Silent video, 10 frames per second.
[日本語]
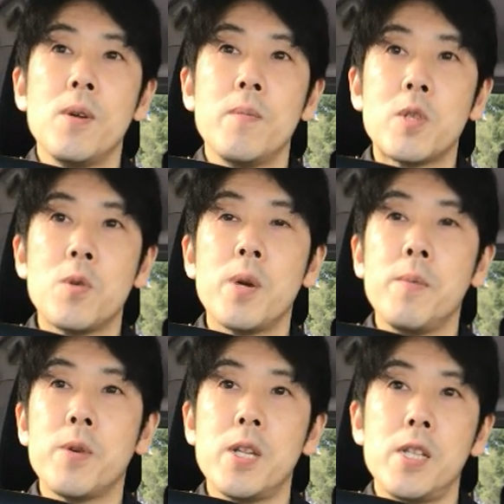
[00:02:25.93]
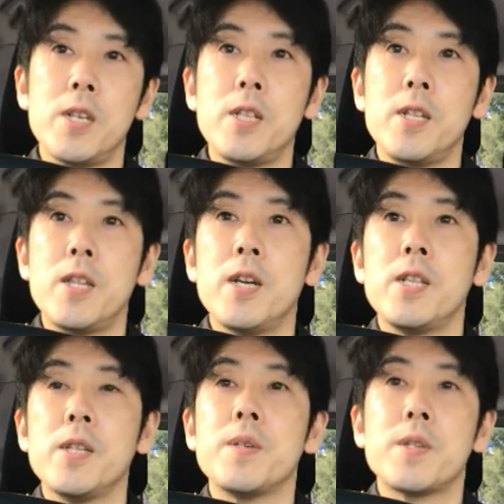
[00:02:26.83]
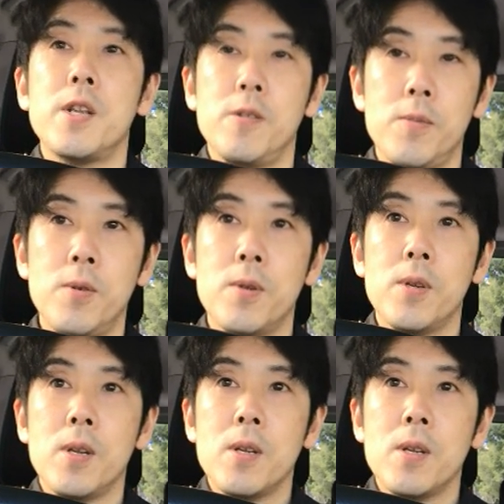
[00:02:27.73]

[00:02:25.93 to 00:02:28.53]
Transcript: まあ、紹介も兼ねて来ていただいたんですけれども、